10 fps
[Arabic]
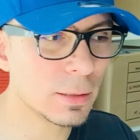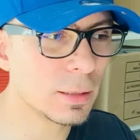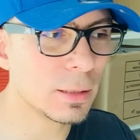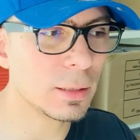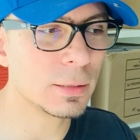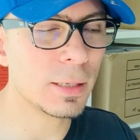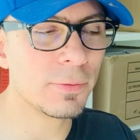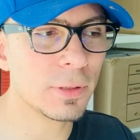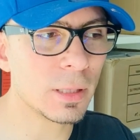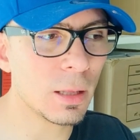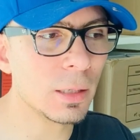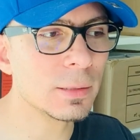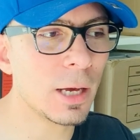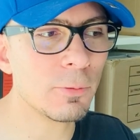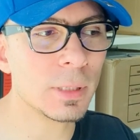تسافر
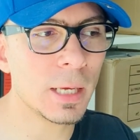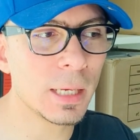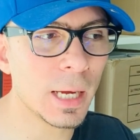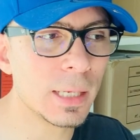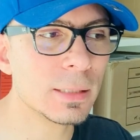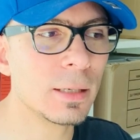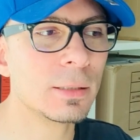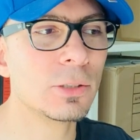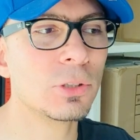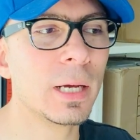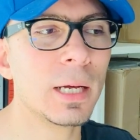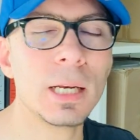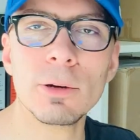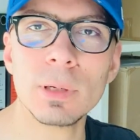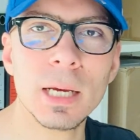دراسه او ان هي عايزه
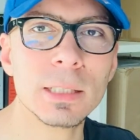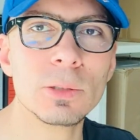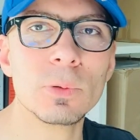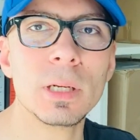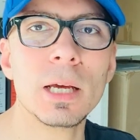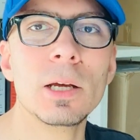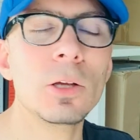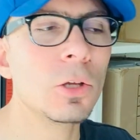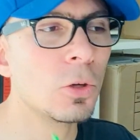تشتغل او الحاجات دي كلها